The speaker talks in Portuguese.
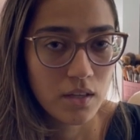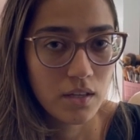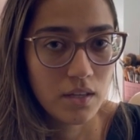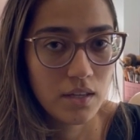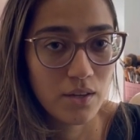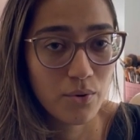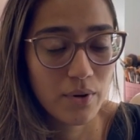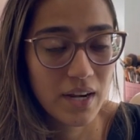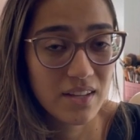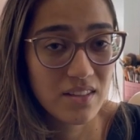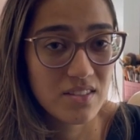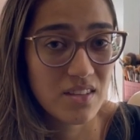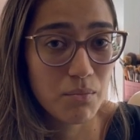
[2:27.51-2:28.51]
E eu
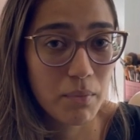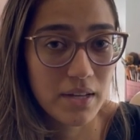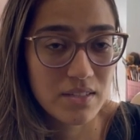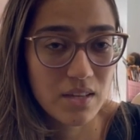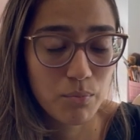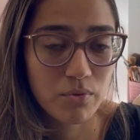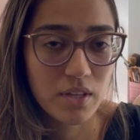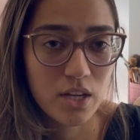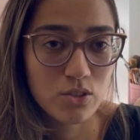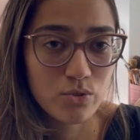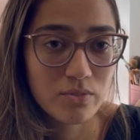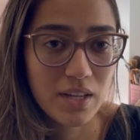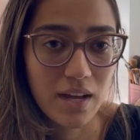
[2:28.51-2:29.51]
agradeço demais quem puder
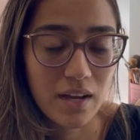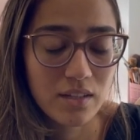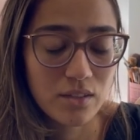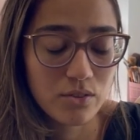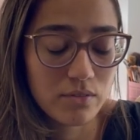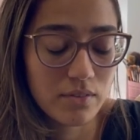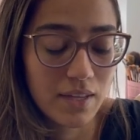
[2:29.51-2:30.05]
ajudar e,